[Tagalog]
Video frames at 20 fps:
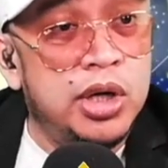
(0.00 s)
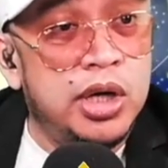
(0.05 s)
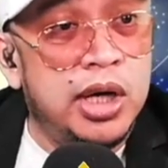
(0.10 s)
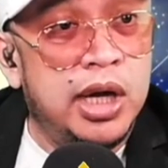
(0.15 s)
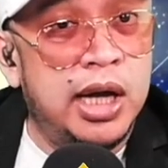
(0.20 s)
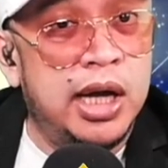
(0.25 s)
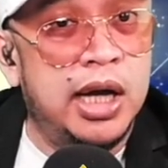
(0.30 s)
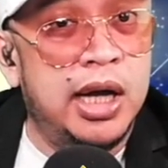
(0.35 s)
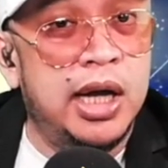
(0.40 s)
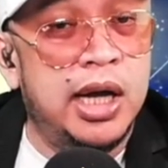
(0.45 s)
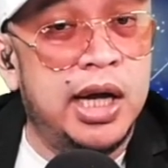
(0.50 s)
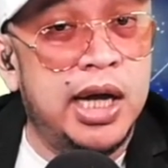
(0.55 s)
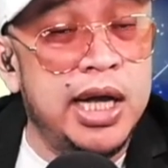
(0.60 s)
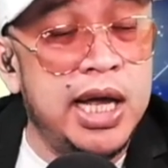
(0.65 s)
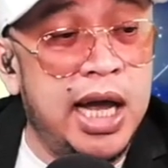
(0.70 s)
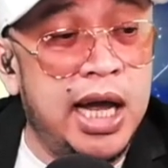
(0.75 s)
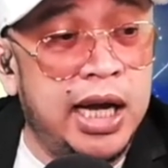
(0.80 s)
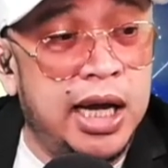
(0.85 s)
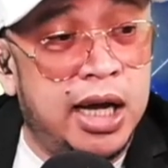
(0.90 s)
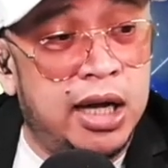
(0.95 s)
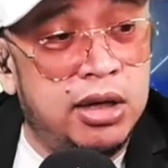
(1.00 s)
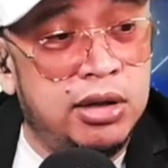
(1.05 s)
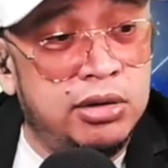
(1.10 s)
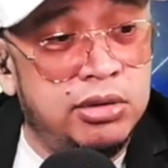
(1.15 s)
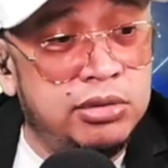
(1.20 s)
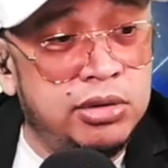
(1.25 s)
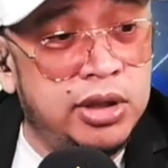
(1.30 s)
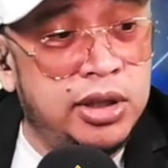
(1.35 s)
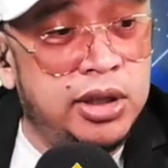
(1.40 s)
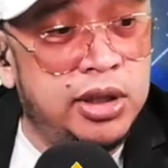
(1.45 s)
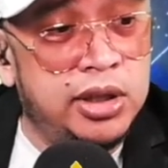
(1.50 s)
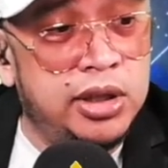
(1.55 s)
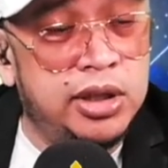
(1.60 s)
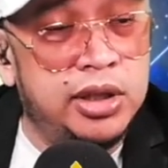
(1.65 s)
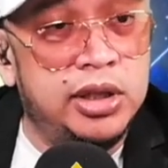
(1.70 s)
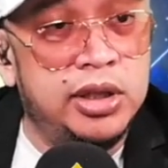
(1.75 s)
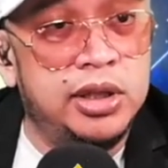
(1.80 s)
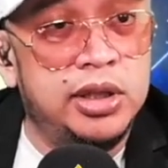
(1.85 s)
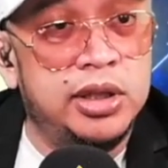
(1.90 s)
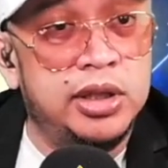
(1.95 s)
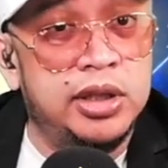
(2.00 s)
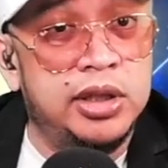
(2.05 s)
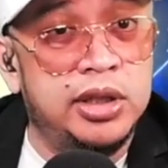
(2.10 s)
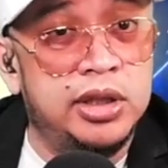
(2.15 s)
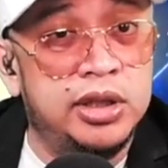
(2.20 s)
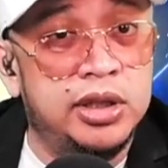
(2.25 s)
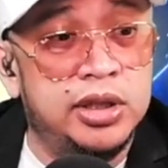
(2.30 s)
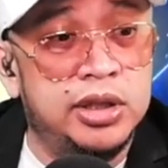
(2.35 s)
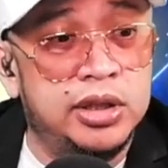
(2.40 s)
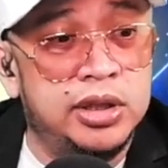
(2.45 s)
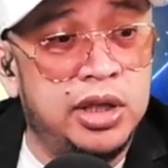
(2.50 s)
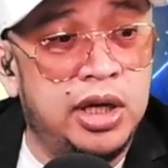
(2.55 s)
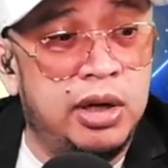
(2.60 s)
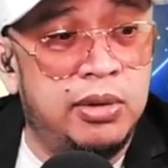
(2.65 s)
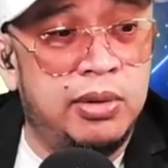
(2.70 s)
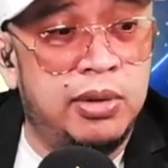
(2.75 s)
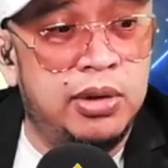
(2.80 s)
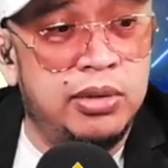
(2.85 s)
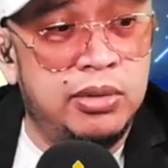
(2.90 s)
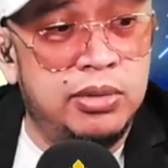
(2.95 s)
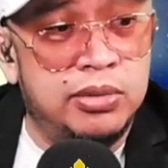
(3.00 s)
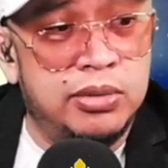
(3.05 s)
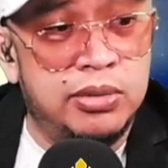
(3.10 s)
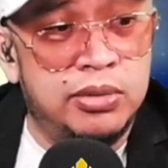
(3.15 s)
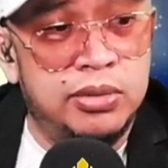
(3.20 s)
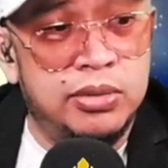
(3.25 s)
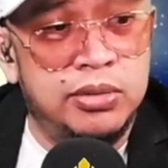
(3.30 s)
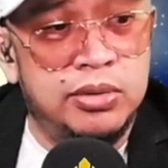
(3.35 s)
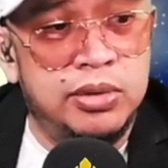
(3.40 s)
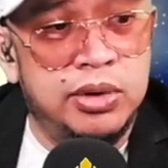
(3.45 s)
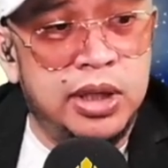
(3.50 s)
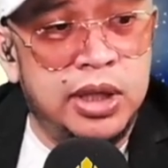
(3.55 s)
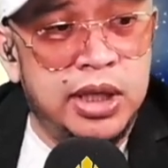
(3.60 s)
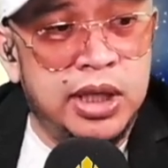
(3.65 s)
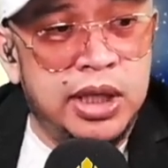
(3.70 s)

Uh, kaya lang, eh, ewan ko kung